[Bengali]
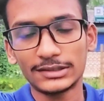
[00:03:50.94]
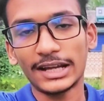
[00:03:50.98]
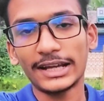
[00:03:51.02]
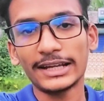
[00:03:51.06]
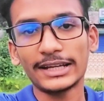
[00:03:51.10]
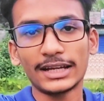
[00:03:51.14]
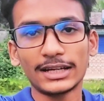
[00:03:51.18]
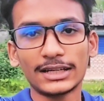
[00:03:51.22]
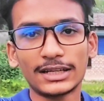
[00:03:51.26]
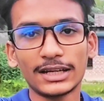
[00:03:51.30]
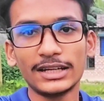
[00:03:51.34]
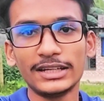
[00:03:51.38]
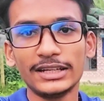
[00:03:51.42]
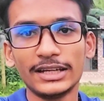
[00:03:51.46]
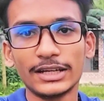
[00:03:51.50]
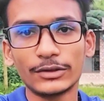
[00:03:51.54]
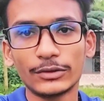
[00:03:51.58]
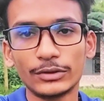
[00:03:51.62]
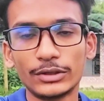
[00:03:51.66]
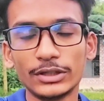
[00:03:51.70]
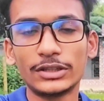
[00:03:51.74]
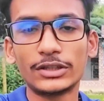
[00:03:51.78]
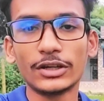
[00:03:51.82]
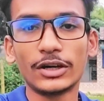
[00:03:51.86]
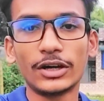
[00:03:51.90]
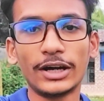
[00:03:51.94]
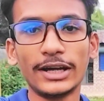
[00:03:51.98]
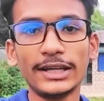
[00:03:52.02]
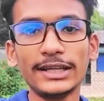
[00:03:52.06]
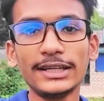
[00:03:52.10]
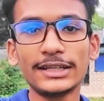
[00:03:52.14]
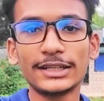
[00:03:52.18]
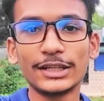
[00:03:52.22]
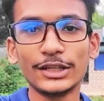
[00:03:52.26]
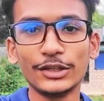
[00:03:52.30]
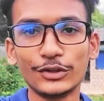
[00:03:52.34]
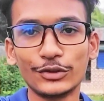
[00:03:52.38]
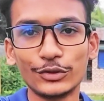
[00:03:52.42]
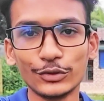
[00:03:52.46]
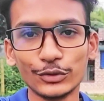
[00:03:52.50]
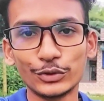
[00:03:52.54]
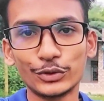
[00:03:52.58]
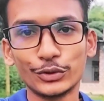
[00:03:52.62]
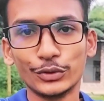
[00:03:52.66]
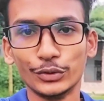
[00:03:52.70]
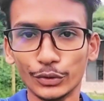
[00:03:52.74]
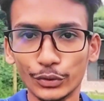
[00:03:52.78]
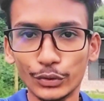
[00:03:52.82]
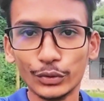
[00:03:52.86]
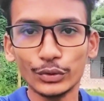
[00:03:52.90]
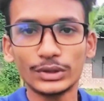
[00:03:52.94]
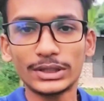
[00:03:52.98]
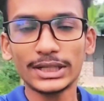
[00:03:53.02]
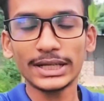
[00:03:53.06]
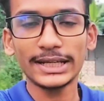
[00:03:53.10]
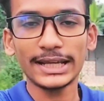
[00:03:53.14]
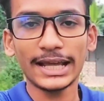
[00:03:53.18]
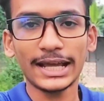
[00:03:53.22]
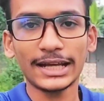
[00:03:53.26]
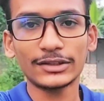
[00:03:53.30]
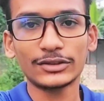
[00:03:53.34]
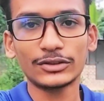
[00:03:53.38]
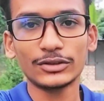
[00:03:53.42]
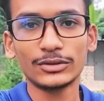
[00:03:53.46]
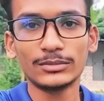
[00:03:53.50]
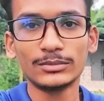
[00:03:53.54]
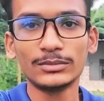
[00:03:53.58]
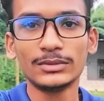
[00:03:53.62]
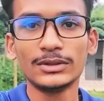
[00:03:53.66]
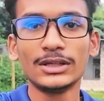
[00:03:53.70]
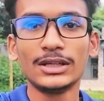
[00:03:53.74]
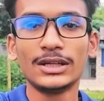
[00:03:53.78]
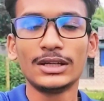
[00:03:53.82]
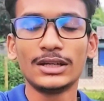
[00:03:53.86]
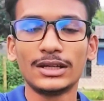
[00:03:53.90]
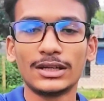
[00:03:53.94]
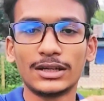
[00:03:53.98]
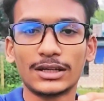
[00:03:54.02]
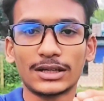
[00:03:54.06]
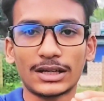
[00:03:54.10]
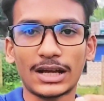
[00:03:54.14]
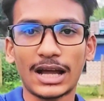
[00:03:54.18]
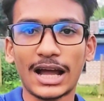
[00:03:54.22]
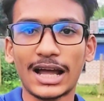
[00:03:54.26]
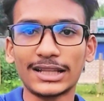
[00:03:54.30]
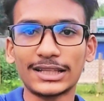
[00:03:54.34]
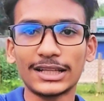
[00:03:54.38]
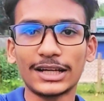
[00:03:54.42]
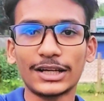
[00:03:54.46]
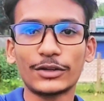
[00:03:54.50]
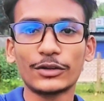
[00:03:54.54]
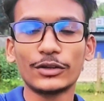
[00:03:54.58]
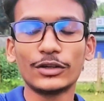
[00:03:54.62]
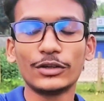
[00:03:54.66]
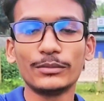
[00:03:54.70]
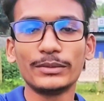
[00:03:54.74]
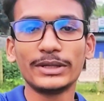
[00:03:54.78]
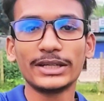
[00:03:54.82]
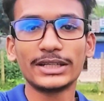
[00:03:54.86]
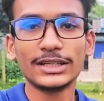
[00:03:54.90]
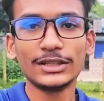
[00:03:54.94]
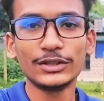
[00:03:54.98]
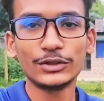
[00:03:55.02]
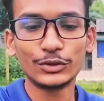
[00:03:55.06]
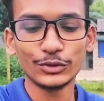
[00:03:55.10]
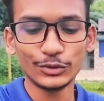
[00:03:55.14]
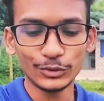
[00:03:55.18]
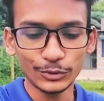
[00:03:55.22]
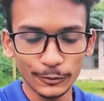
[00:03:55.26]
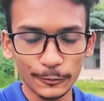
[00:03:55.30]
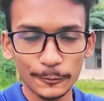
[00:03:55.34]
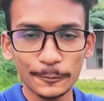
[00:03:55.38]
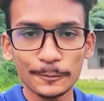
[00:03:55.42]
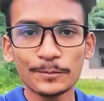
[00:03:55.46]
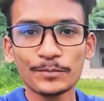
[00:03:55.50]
জায়গাটা নিয়ে গঠিত হয় কিন্তু শুরুতেই একদম খাতা কলমে কিন্তু